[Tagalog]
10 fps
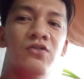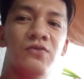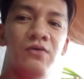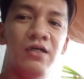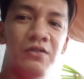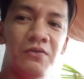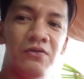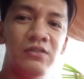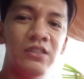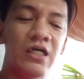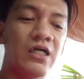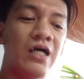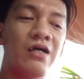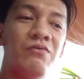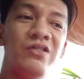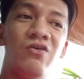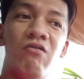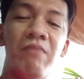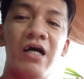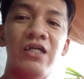So ngayon, ang gagawin
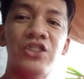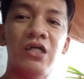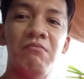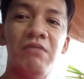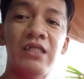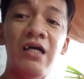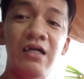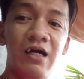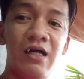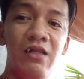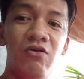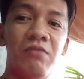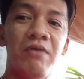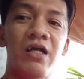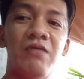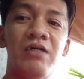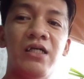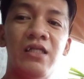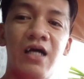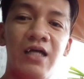ko para siya matanggal or para
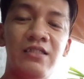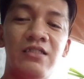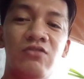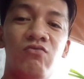mag-enhance.